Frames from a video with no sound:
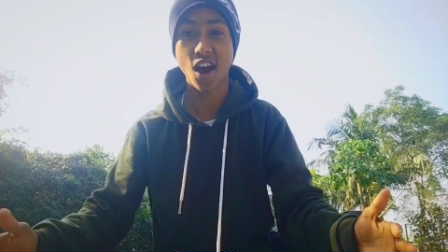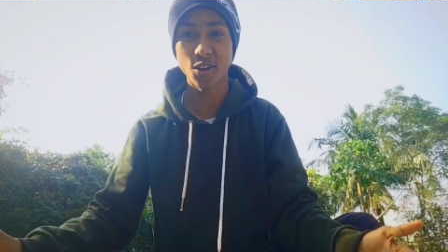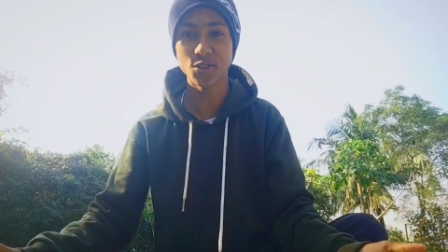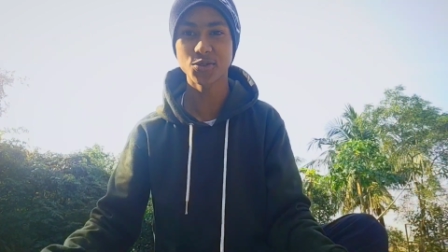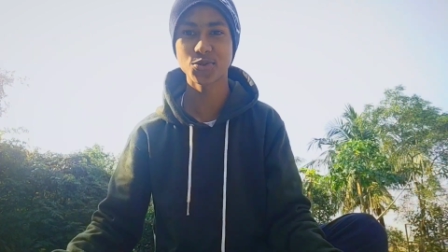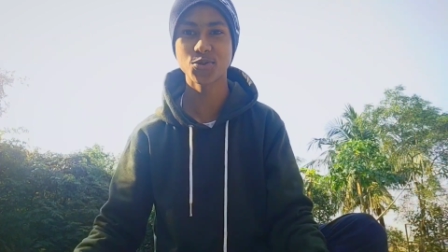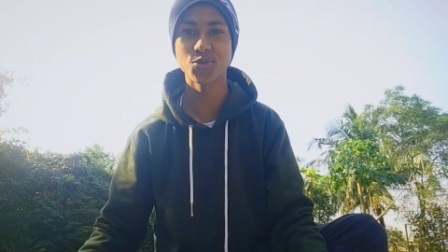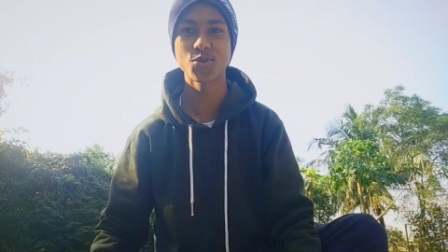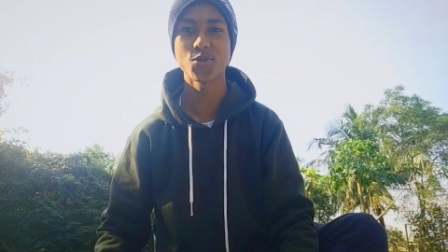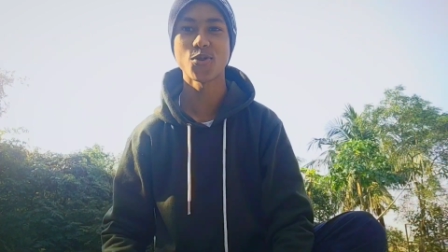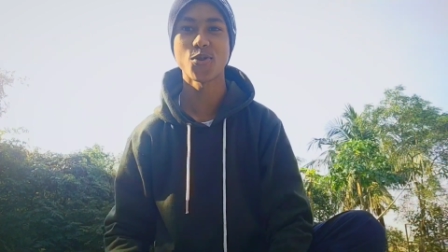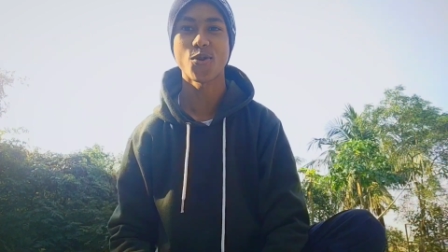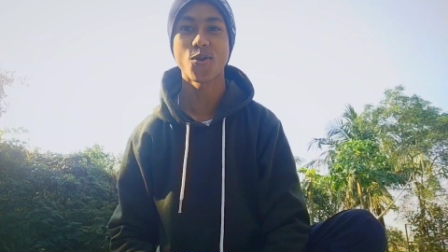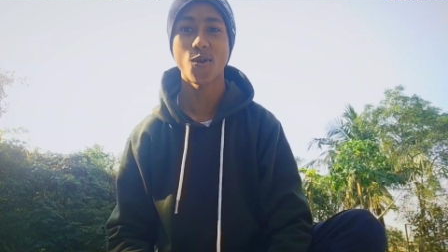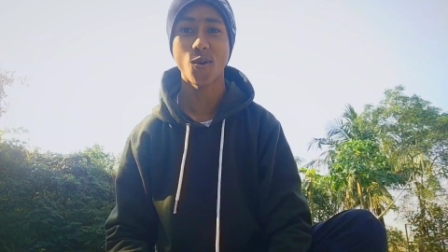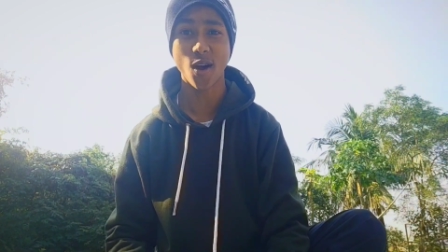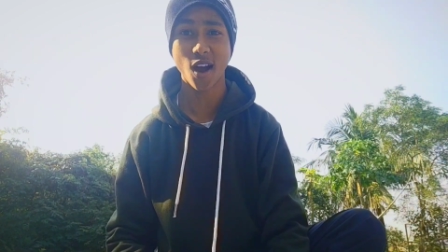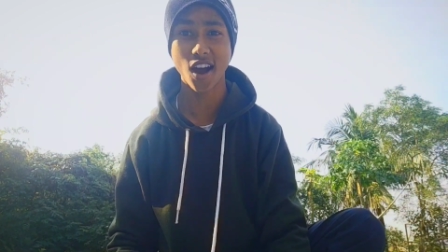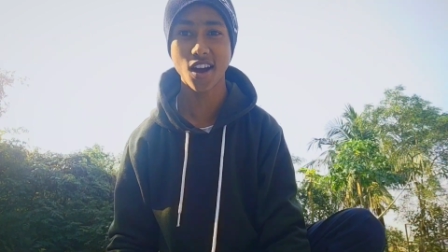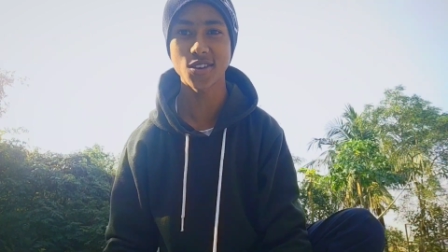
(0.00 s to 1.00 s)
আসো
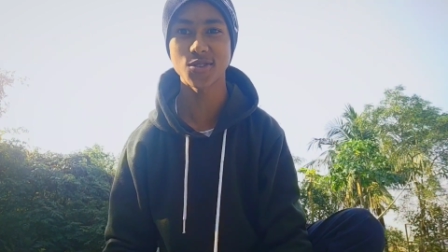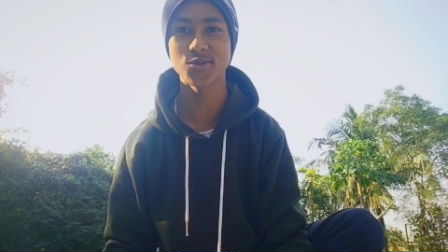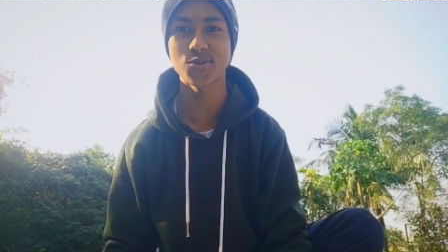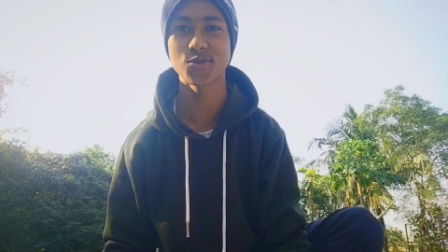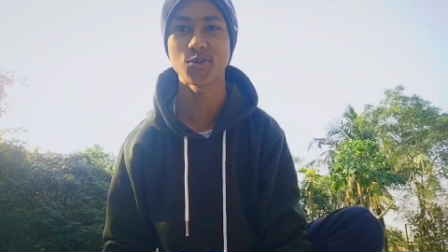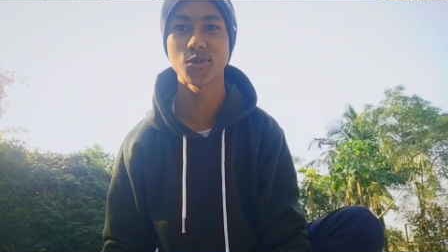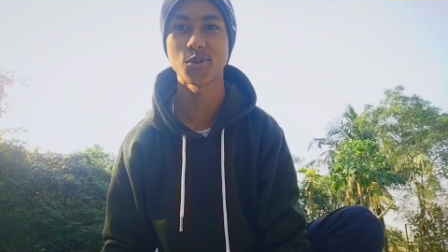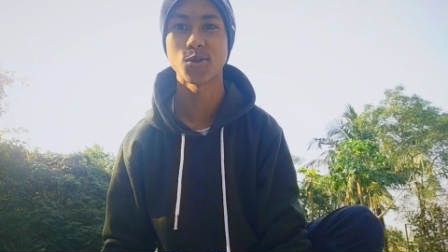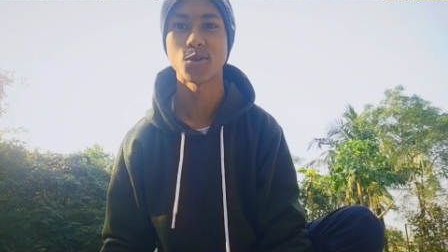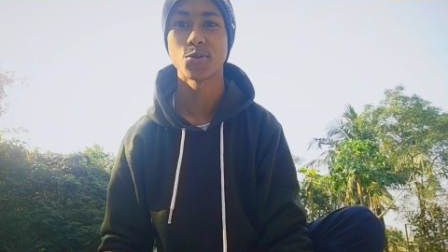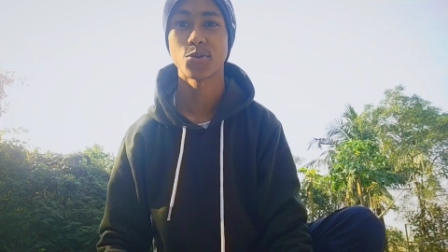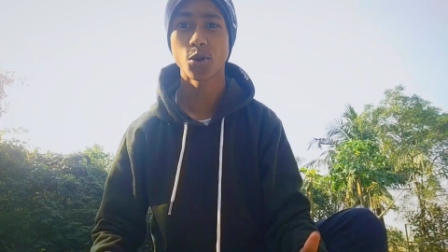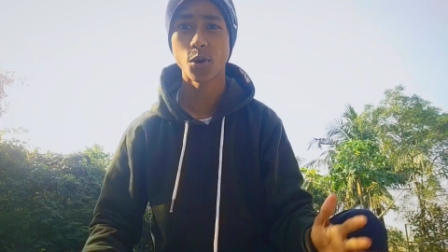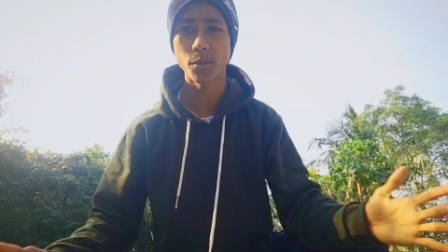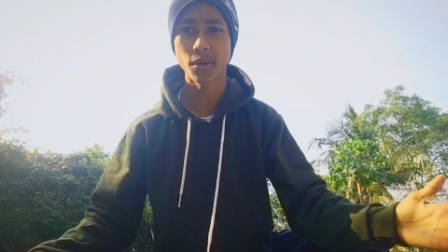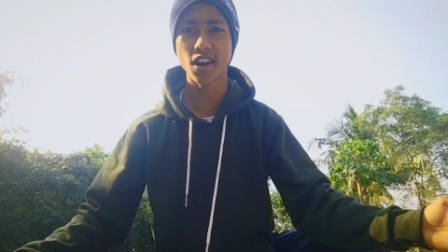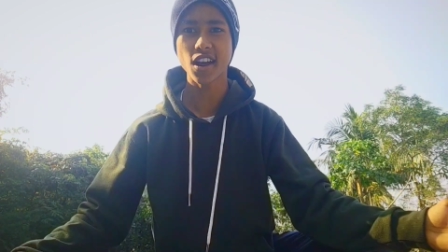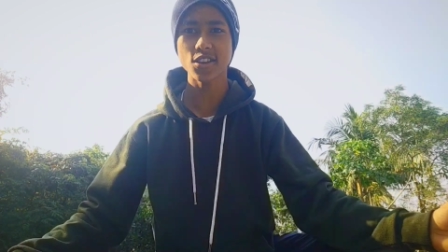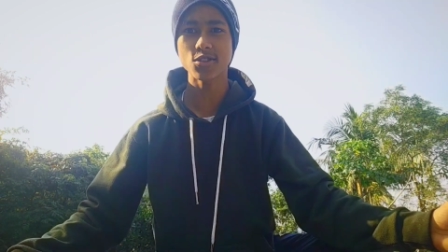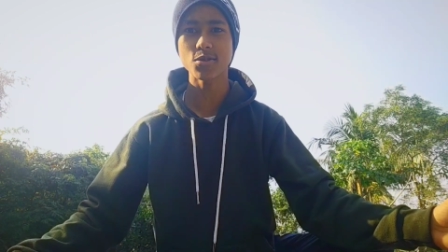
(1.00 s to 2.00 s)
আসো
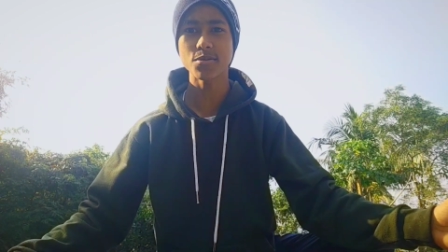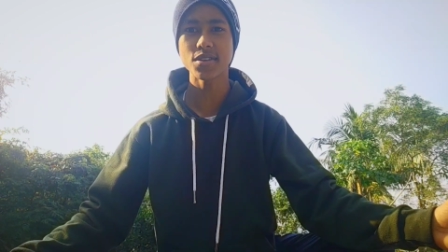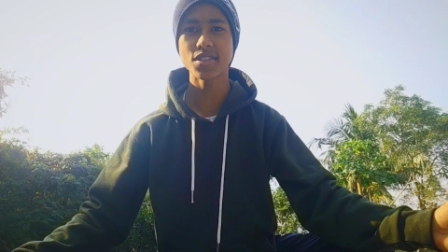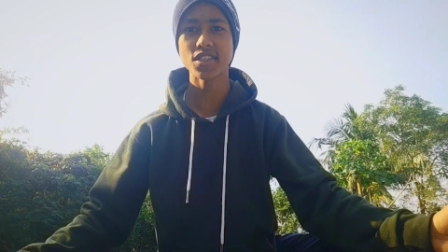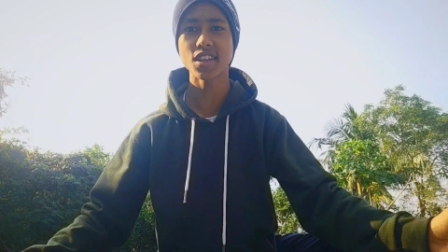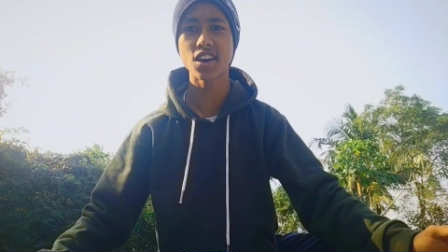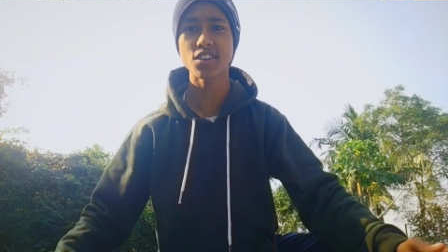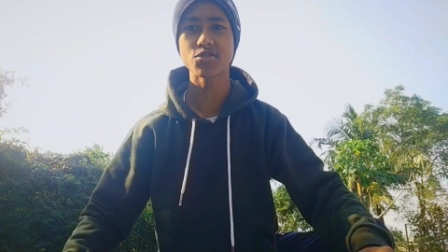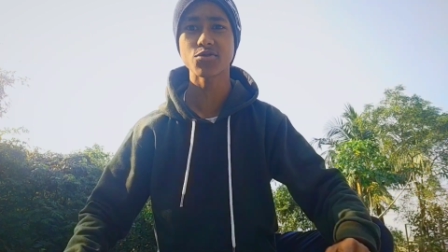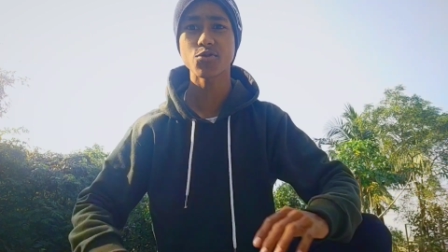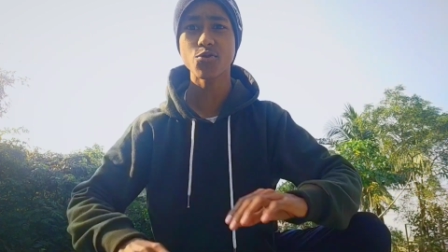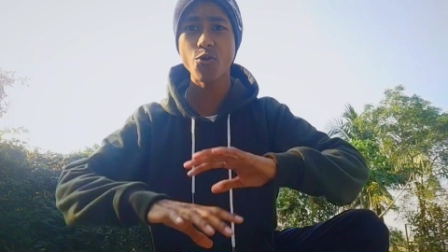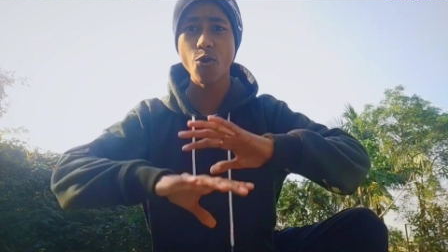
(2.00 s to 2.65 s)
তোমরা চবিন দাস